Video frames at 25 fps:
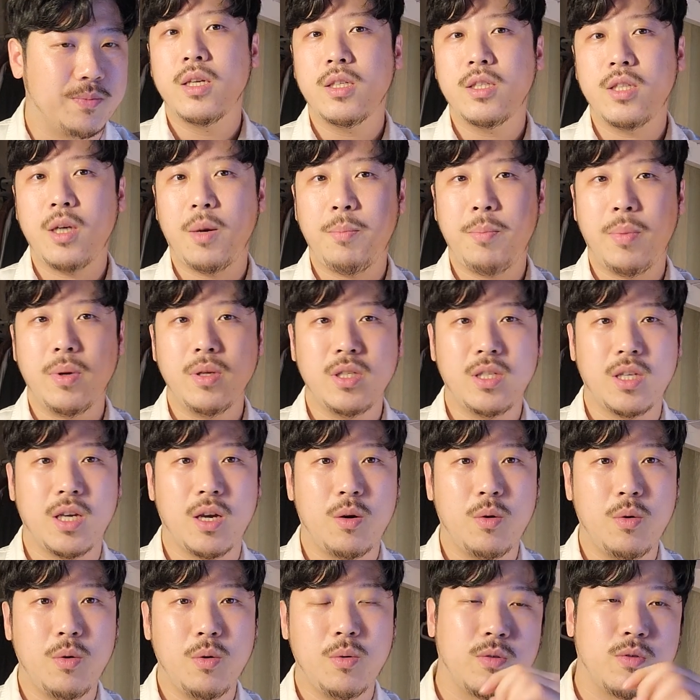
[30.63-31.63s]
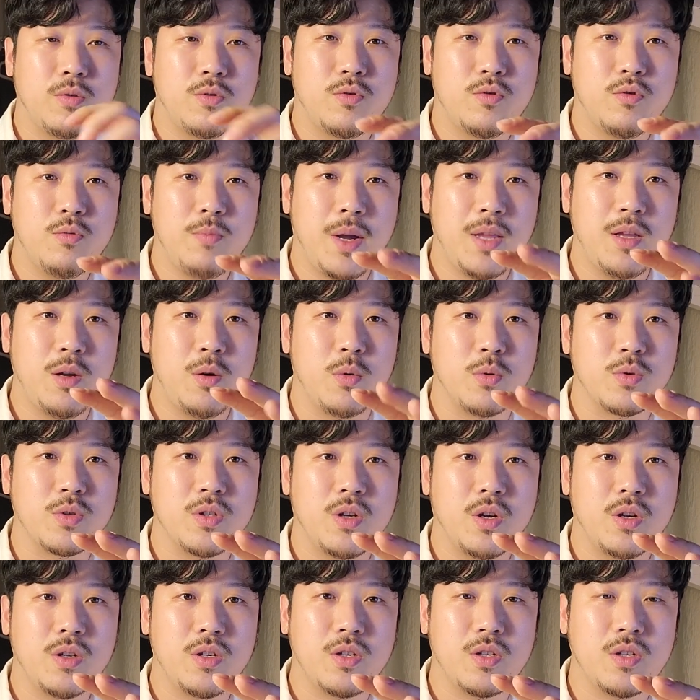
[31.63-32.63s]
첫 번째로 수많은
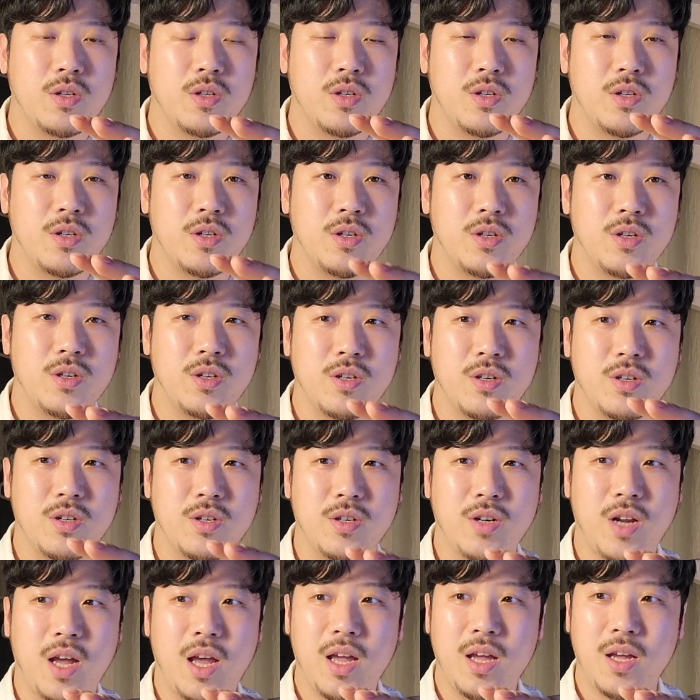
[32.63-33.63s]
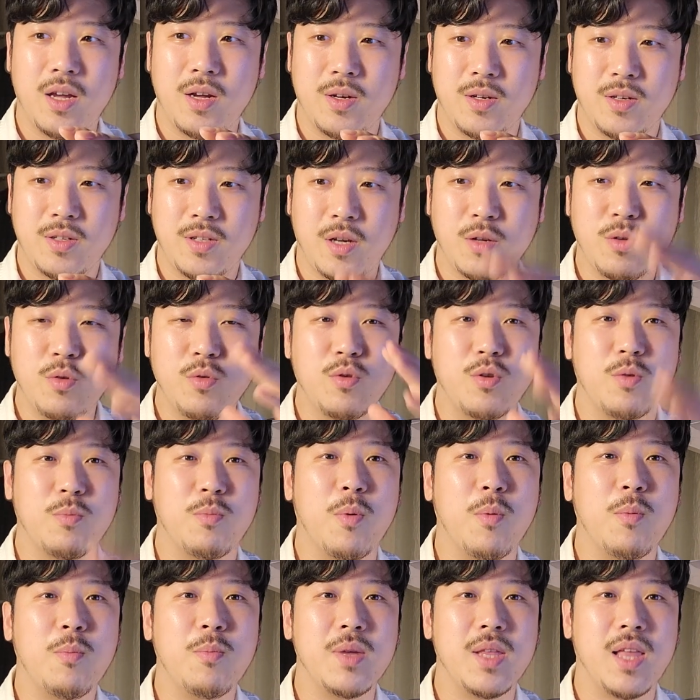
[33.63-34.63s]
로스터들의 생두들을
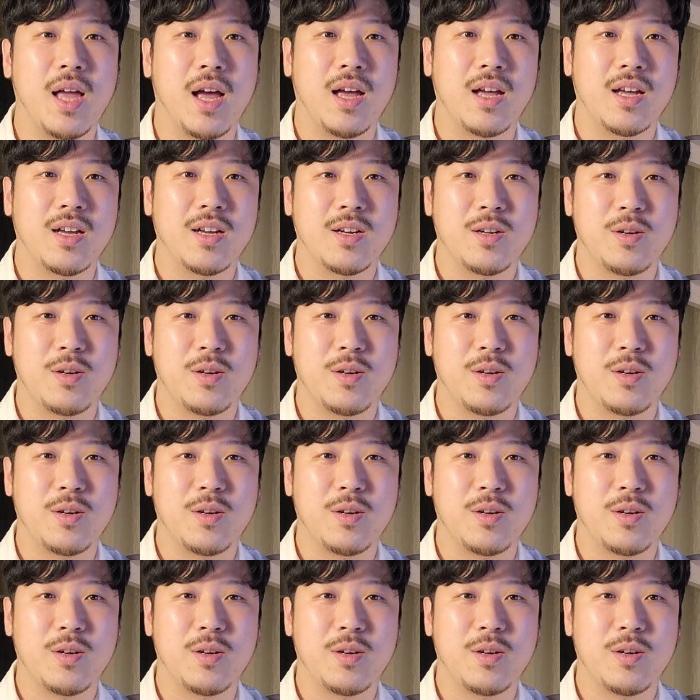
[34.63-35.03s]
봅니다.